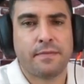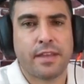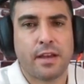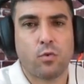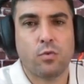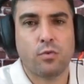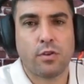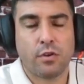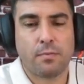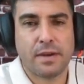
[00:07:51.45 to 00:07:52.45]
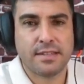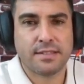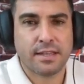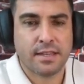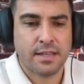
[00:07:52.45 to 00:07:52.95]
de alguno de los
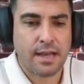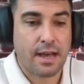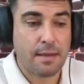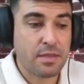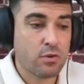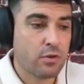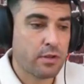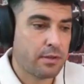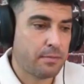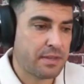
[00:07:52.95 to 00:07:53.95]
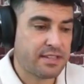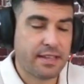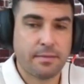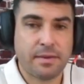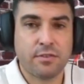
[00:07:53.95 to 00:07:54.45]
países amigos, eh,
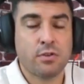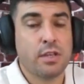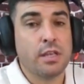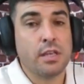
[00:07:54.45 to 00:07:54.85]
países hermanos.